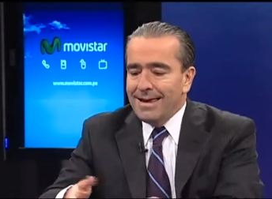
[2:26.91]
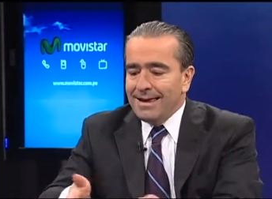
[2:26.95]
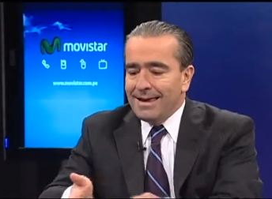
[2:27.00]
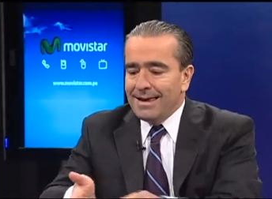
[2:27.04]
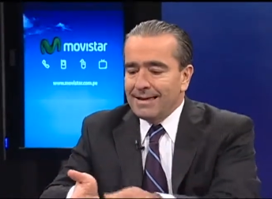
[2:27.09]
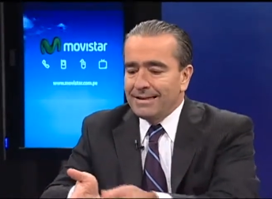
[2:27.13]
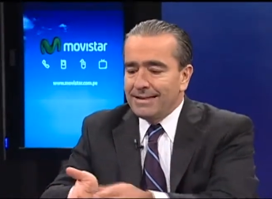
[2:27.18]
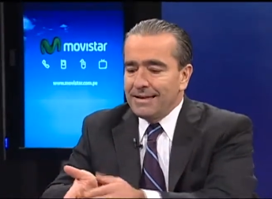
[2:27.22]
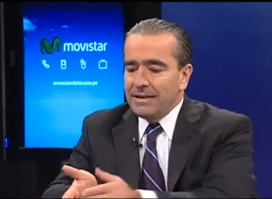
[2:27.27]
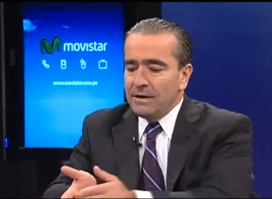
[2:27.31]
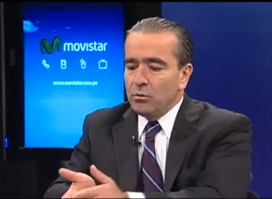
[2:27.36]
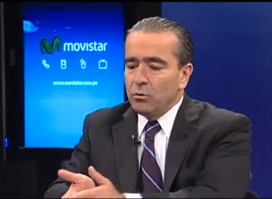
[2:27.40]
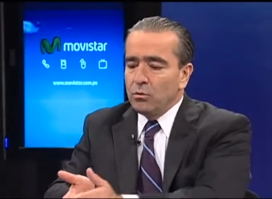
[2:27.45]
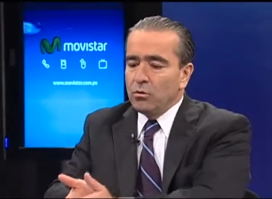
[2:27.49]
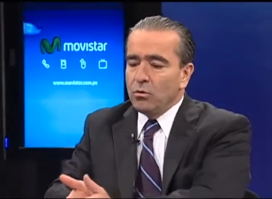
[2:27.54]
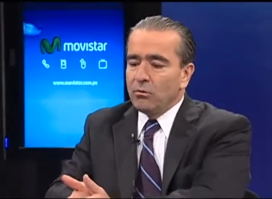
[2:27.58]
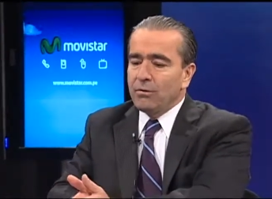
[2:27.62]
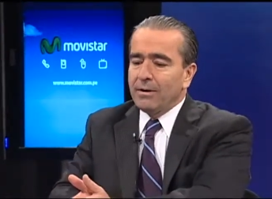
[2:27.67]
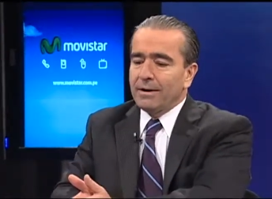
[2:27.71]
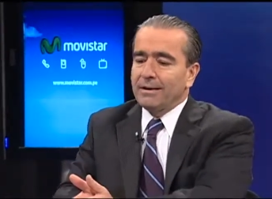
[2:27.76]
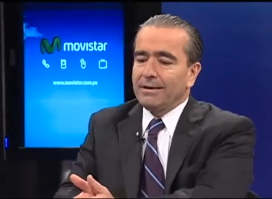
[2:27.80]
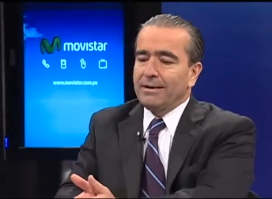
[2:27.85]
que tienen una
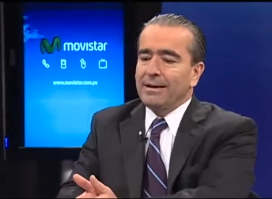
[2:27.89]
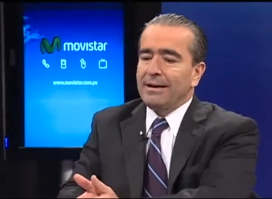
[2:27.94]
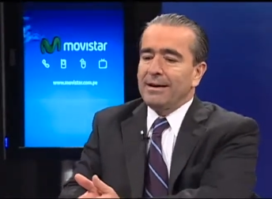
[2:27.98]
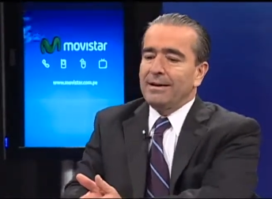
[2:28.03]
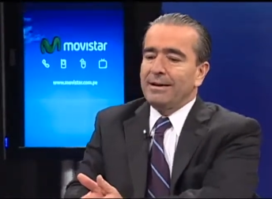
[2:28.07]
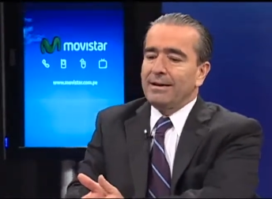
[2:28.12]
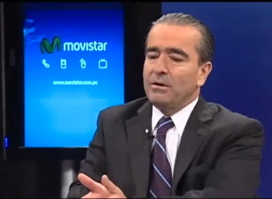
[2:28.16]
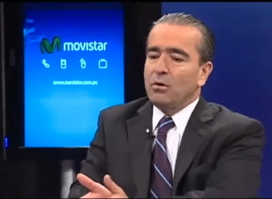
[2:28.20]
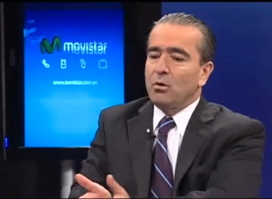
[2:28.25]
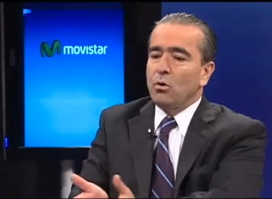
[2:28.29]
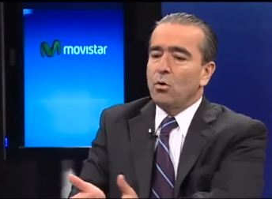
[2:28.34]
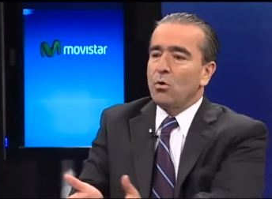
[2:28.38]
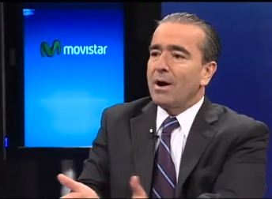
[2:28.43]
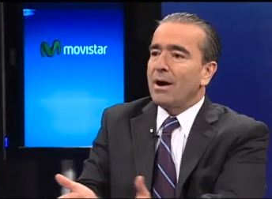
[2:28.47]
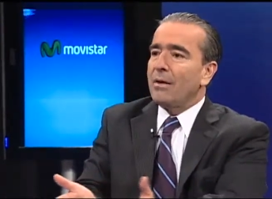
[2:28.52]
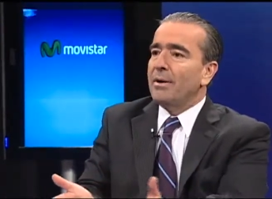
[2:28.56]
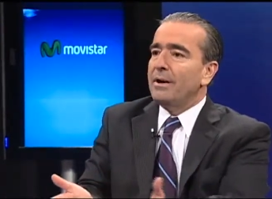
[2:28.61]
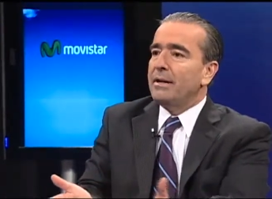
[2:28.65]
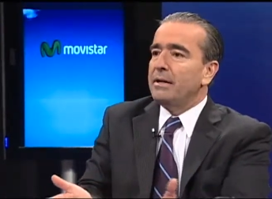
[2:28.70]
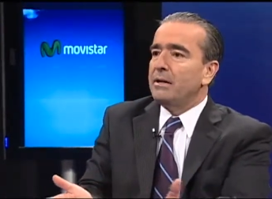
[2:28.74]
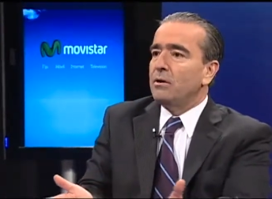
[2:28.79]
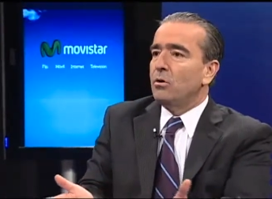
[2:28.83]
oferta o un
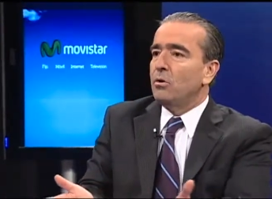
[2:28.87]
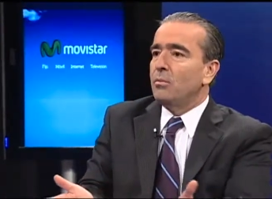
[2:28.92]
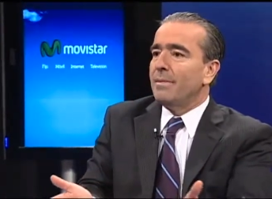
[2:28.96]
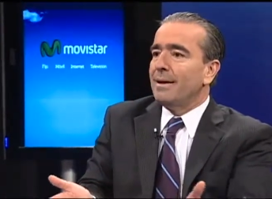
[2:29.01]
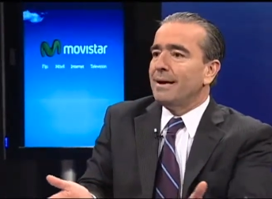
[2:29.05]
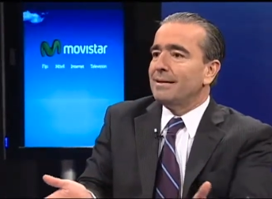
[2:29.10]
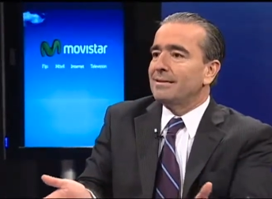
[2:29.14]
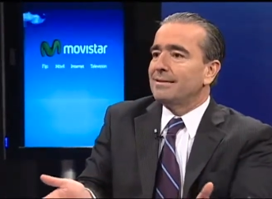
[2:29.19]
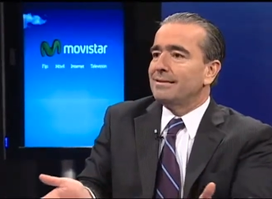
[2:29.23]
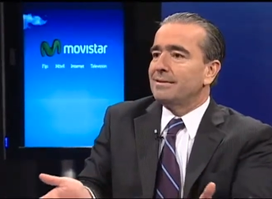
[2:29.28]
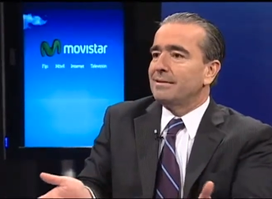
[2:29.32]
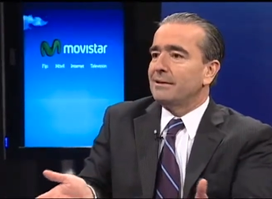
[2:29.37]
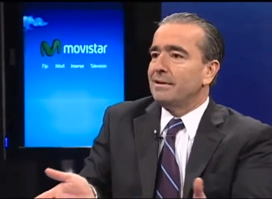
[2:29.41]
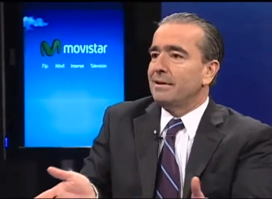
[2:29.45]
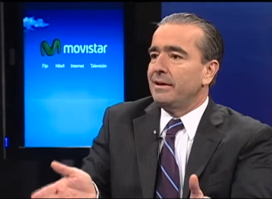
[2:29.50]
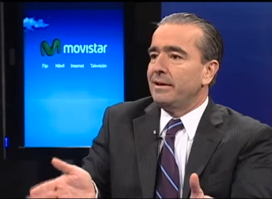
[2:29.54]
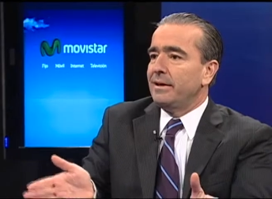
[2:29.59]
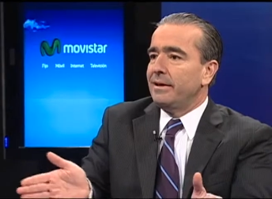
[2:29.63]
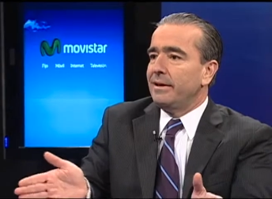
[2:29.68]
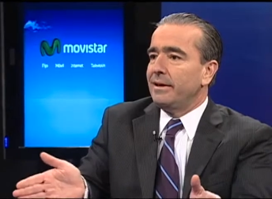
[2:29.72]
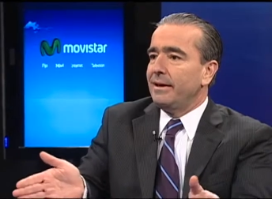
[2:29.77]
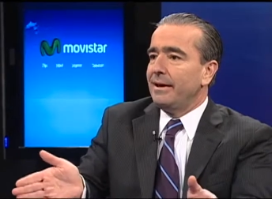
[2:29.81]
abanico más
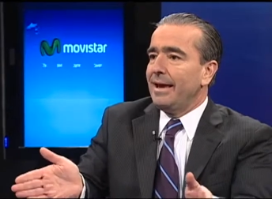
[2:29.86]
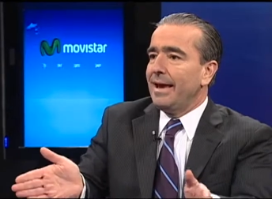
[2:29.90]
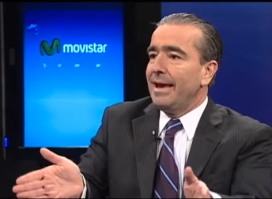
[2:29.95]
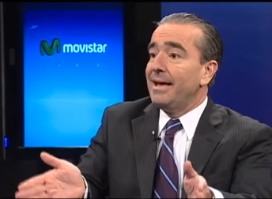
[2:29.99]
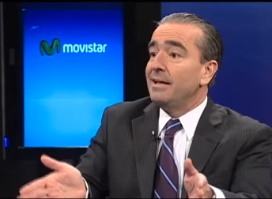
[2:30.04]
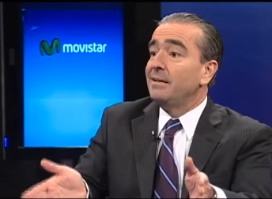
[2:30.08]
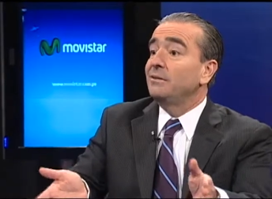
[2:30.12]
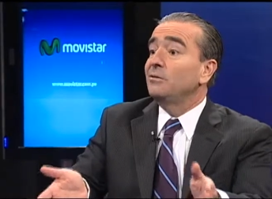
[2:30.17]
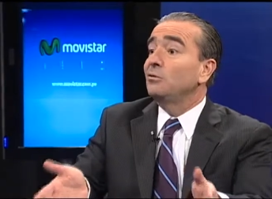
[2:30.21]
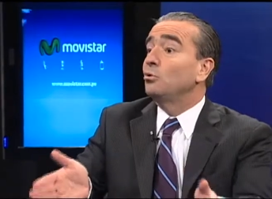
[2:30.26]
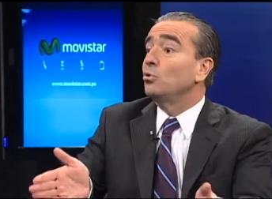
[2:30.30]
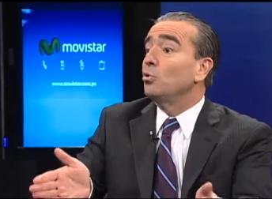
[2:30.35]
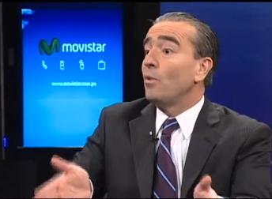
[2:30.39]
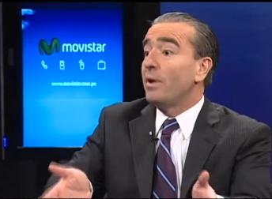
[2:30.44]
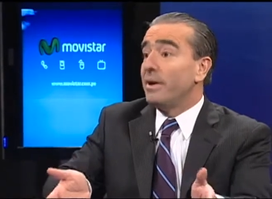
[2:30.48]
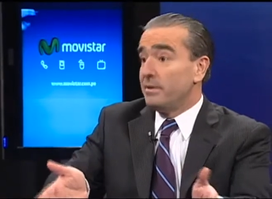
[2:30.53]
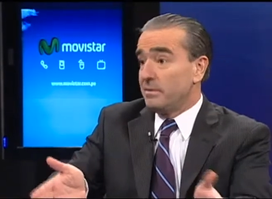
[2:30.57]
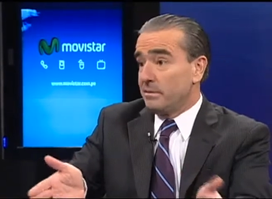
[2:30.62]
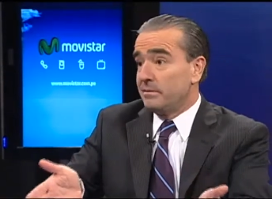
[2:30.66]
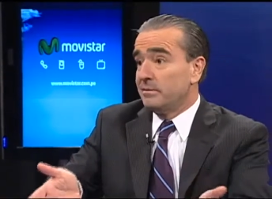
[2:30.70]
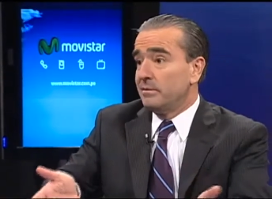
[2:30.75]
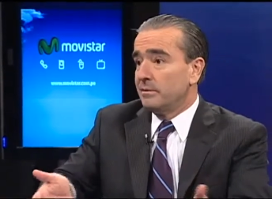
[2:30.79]
eh,
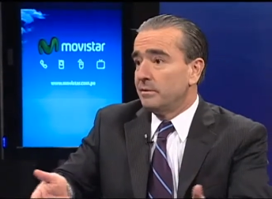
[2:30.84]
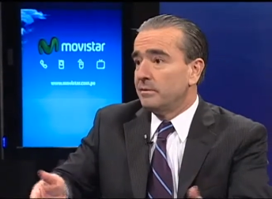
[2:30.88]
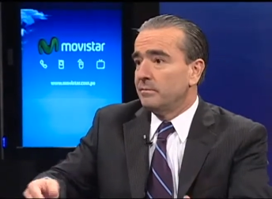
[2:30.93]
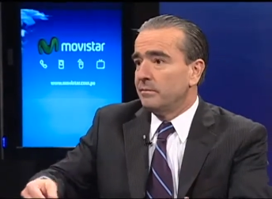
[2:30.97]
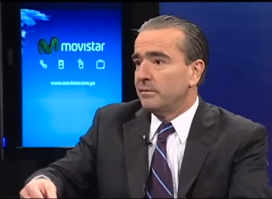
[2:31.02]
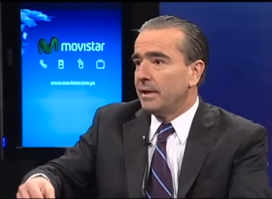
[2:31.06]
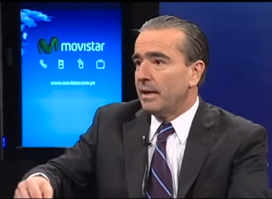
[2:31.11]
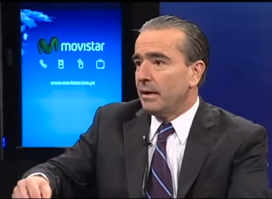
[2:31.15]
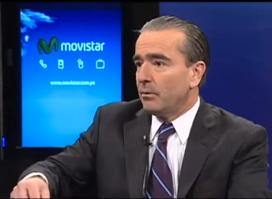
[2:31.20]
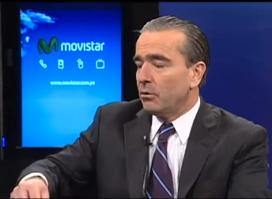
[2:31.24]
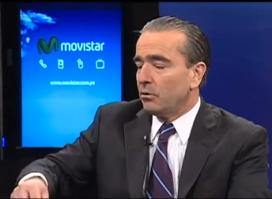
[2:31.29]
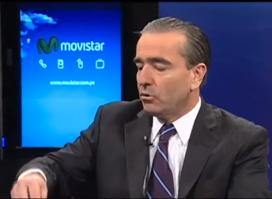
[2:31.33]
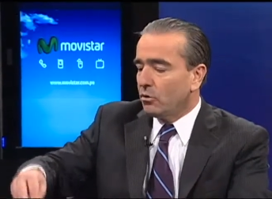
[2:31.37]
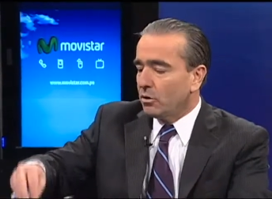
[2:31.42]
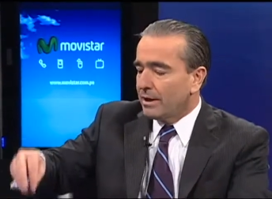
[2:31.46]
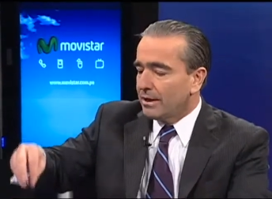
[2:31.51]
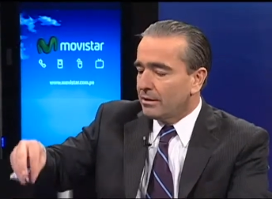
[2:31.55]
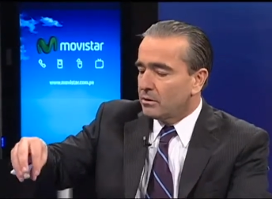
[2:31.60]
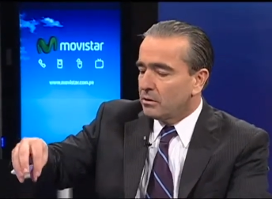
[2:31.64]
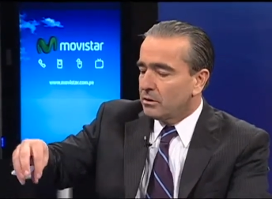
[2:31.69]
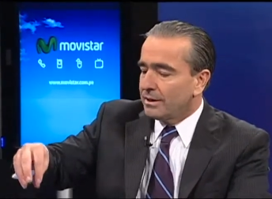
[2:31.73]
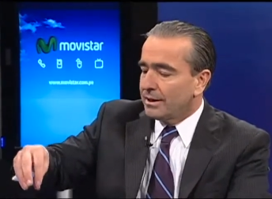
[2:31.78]
end-to-end, digamos, ¿no?
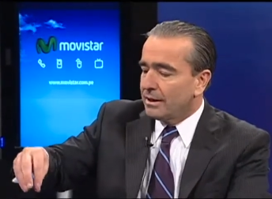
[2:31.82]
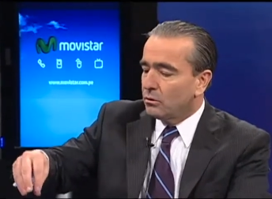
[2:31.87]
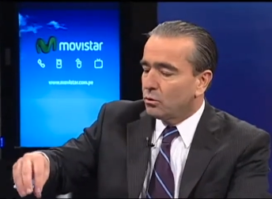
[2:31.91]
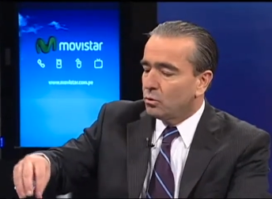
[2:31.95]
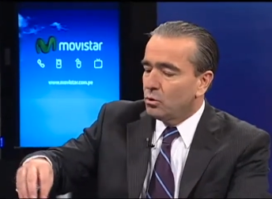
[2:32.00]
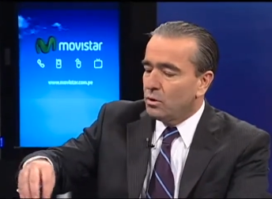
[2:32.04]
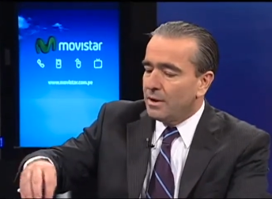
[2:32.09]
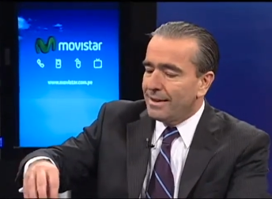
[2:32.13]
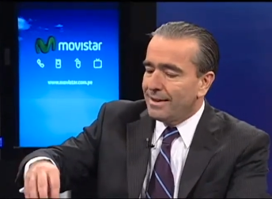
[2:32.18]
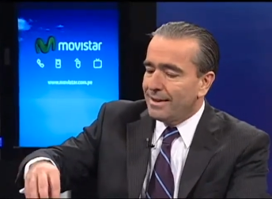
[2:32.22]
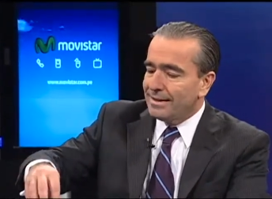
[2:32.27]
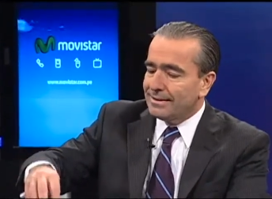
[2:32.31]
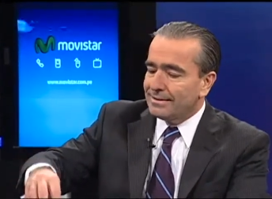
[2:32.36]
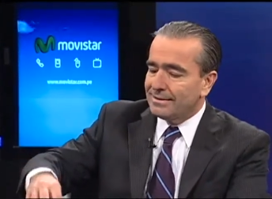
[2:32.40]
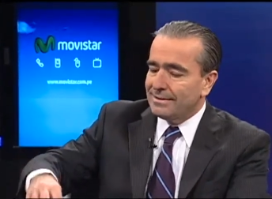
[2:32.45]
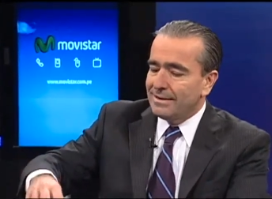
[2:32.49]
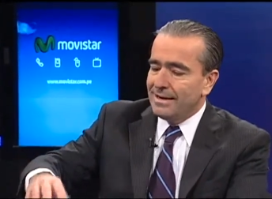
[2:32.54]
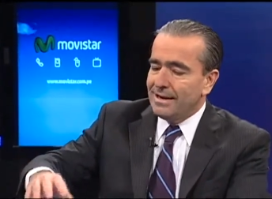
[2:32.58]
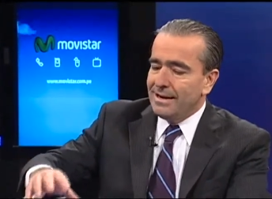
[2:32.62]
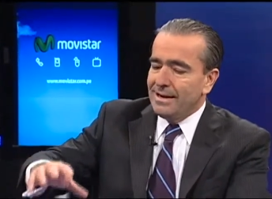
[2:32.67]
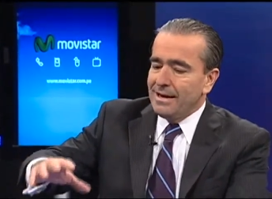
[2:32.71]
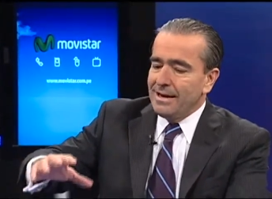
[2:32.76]
que, tú le das